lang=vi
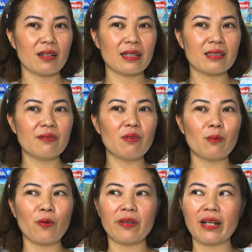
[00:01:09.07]
các sản phẩm
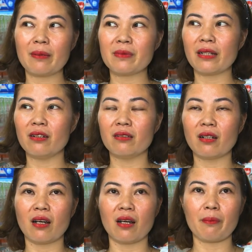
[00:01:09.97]
của Việt Nam sẽ được
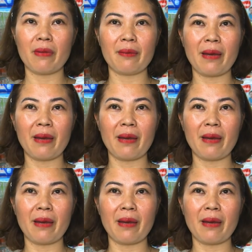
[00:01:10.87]
bày